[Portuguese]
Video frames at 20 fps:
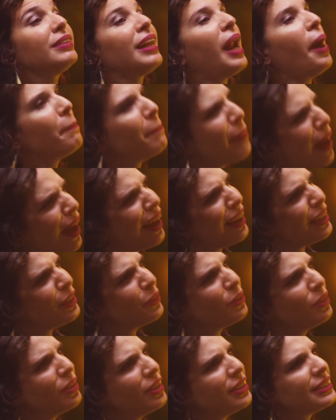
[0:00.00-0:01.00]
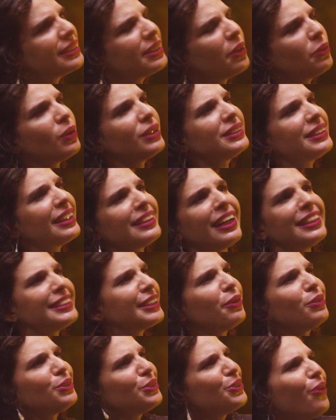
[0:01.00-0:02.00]
um trabalho se eu não
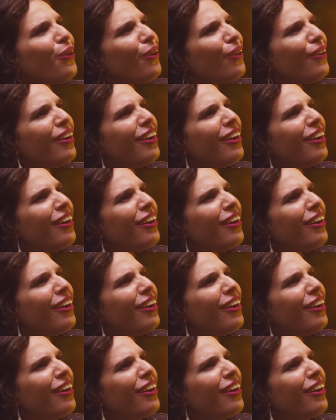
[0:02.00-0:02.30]
aceitasse quem eu sou.